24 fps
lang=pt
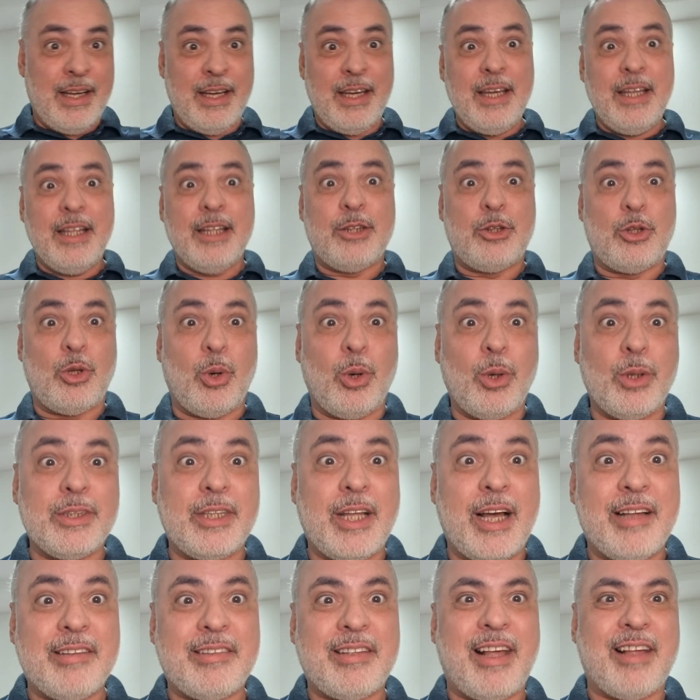e
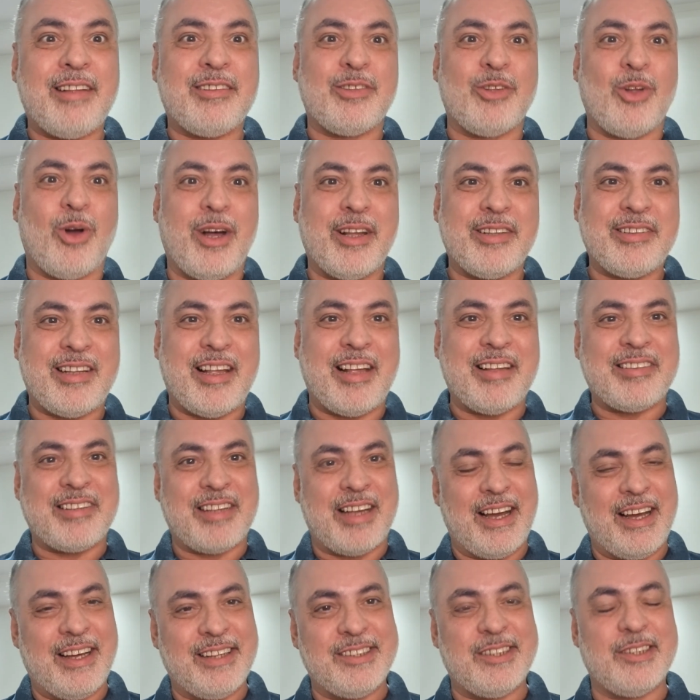todas as nossas
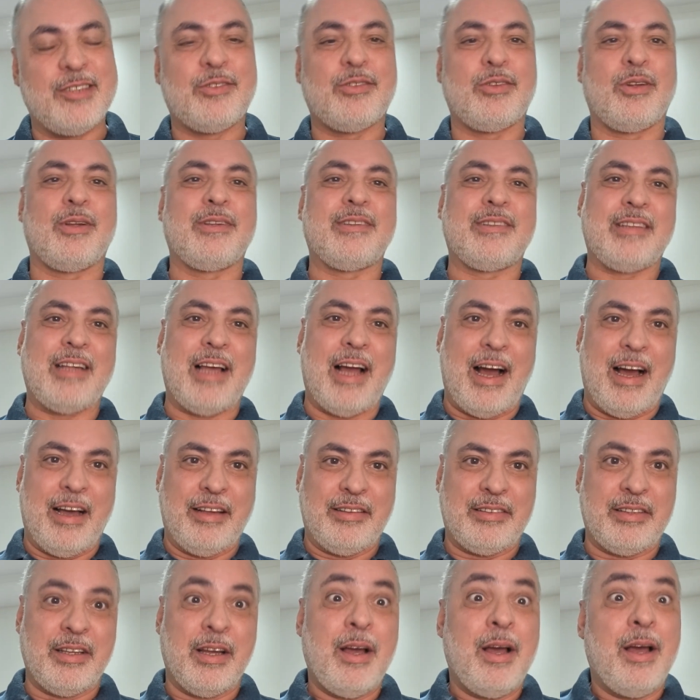redes
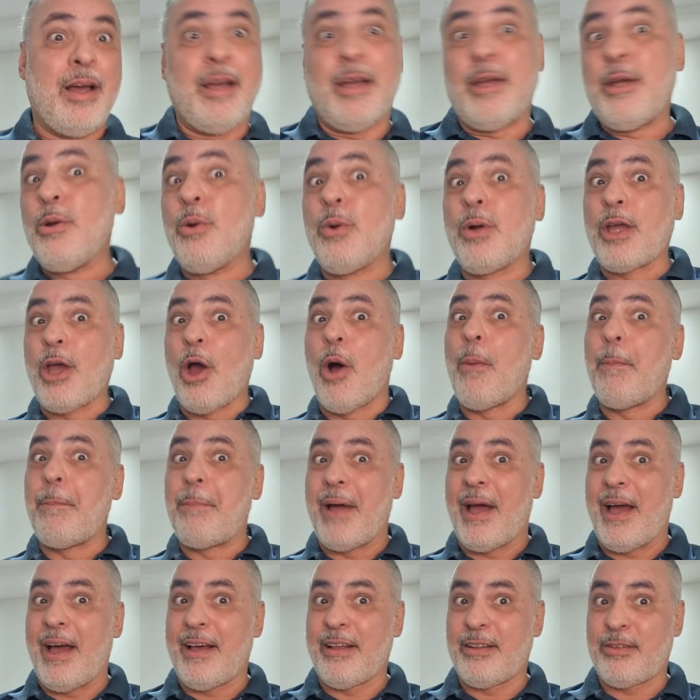sociais. E o que eu
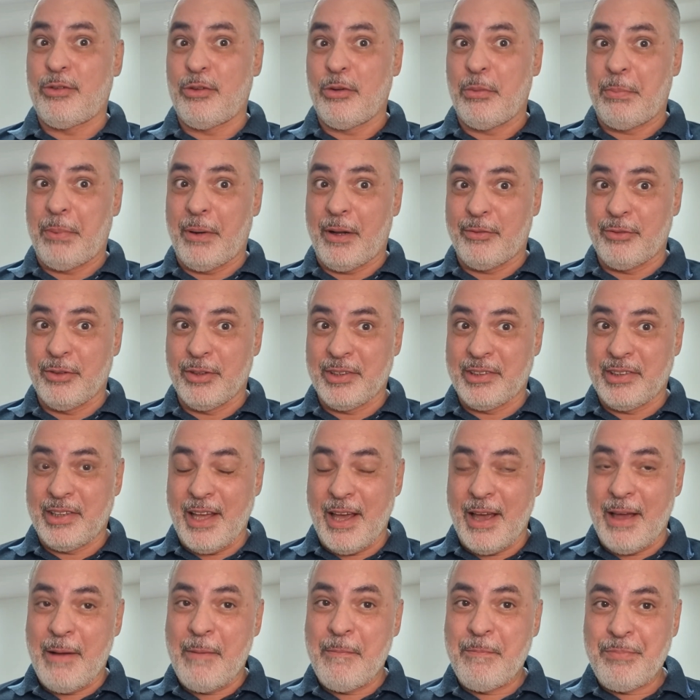peço para
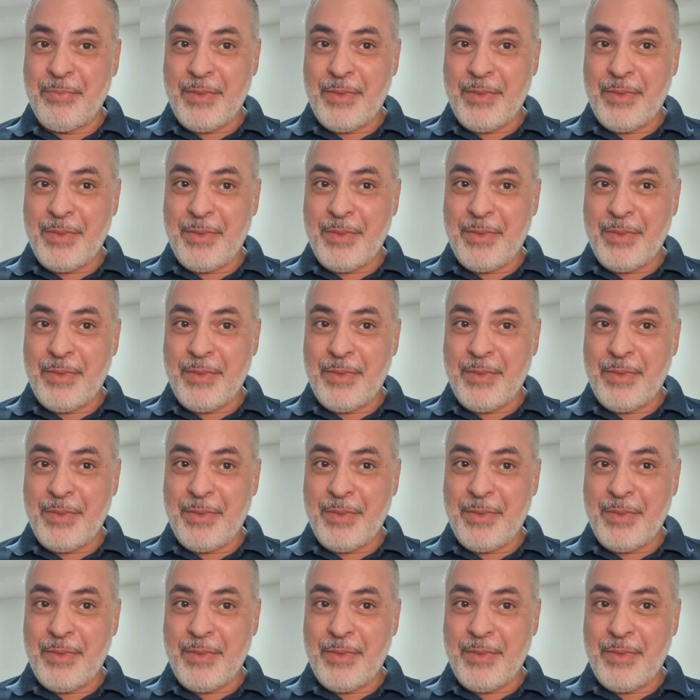você?